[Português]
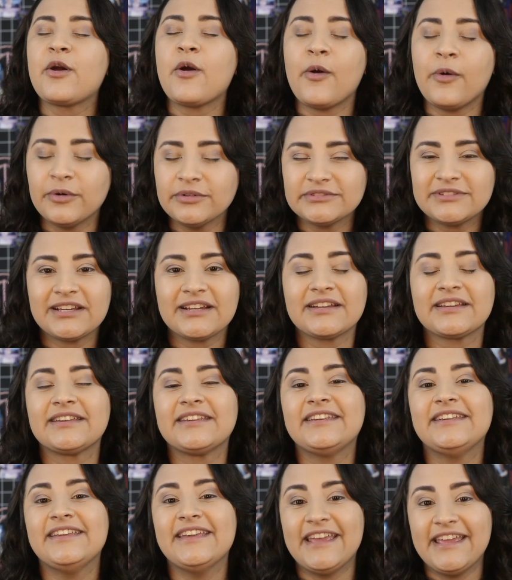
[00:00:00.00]
conta
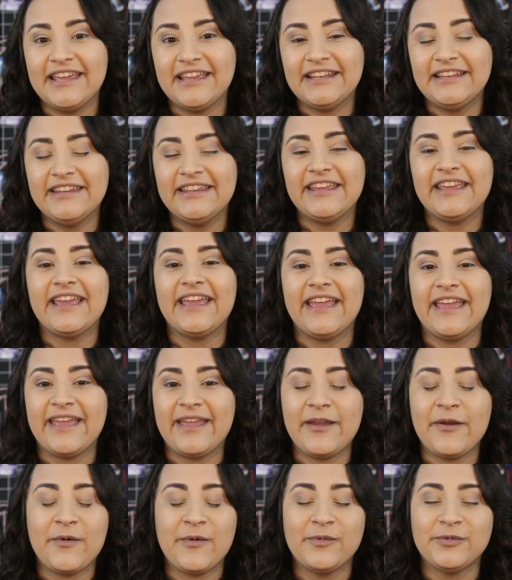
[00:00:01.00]
que ele
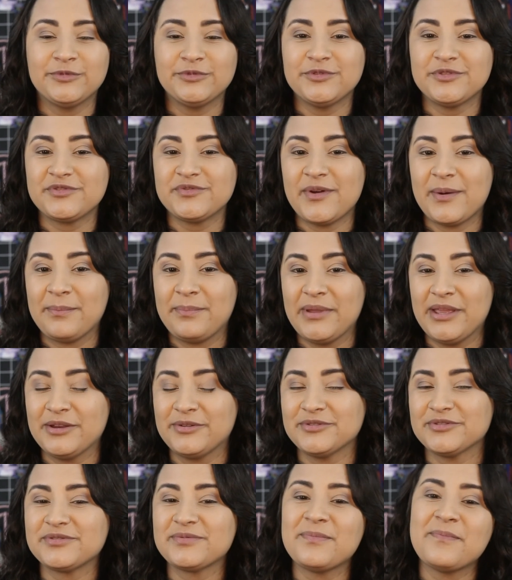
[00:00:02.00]
é um dos
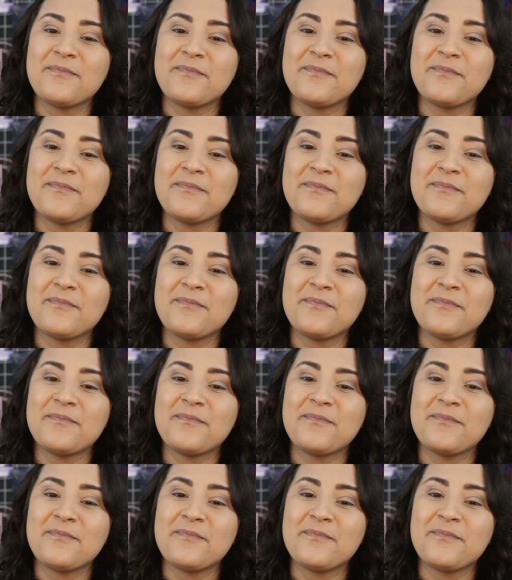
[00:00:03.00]
vampiros